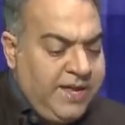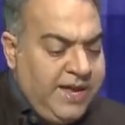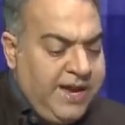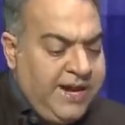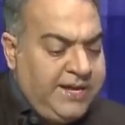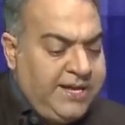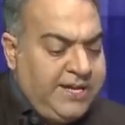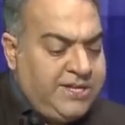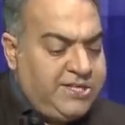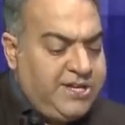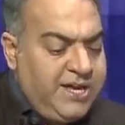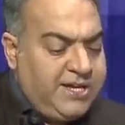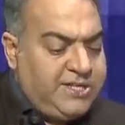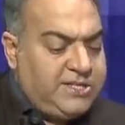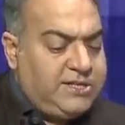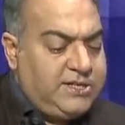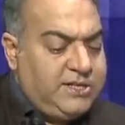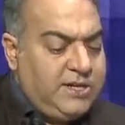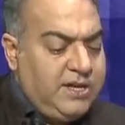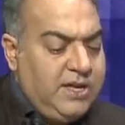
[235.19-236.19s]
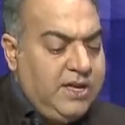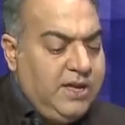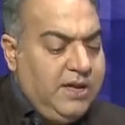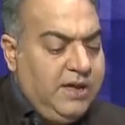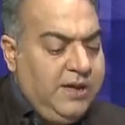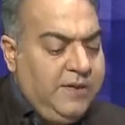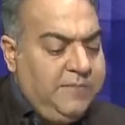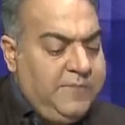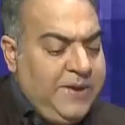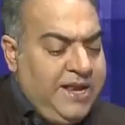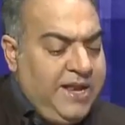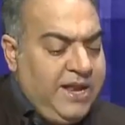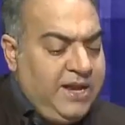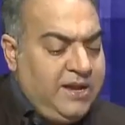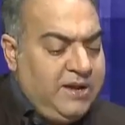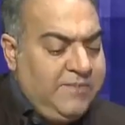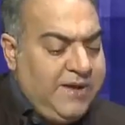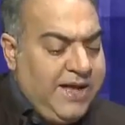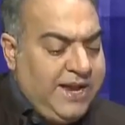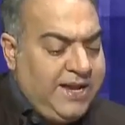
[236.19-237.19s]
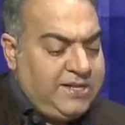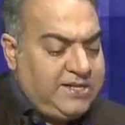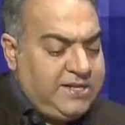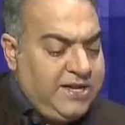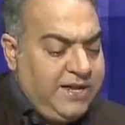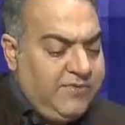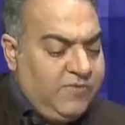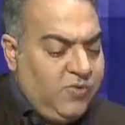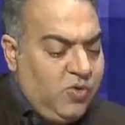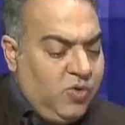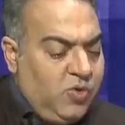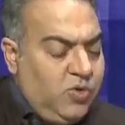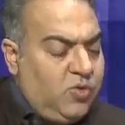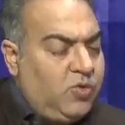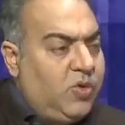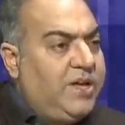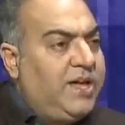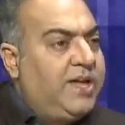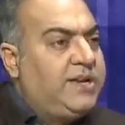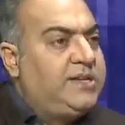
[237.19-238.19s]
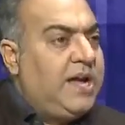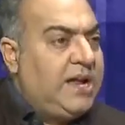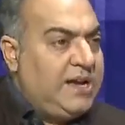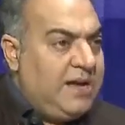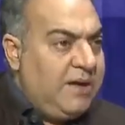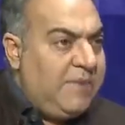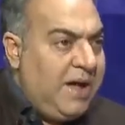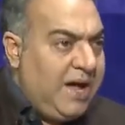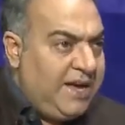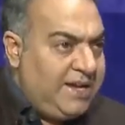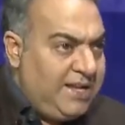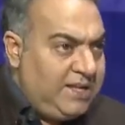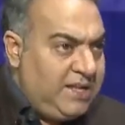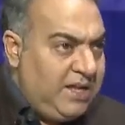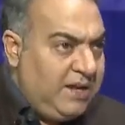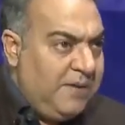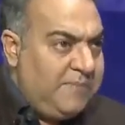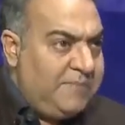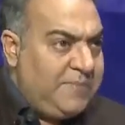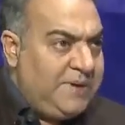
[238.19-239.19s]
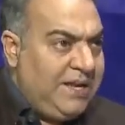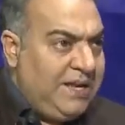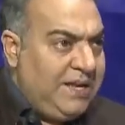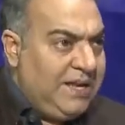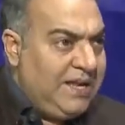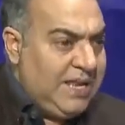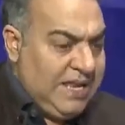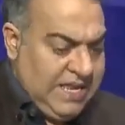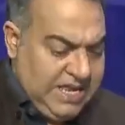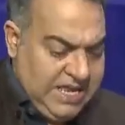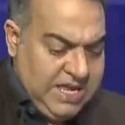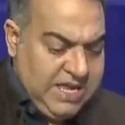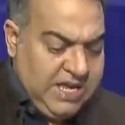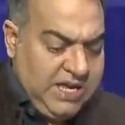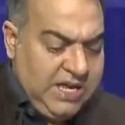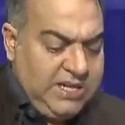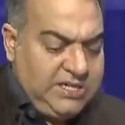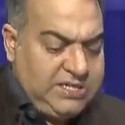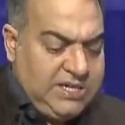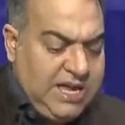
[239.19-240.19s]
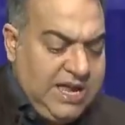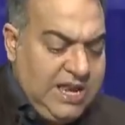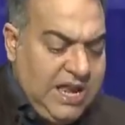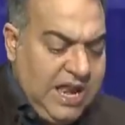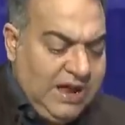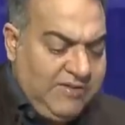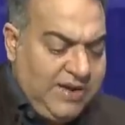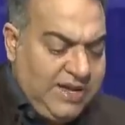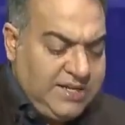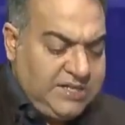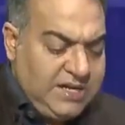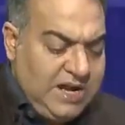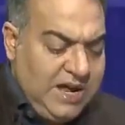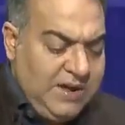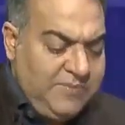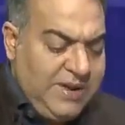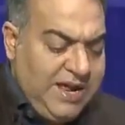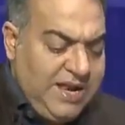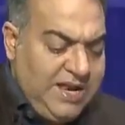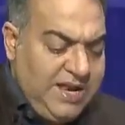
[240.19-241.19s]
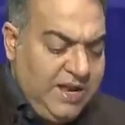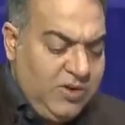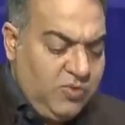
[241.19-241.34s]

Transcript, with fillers: एटी सिक्स बिलियन हमारे से वो कोई हरजाना मांग रही थी कंपनी इसके अलावा जनाब अली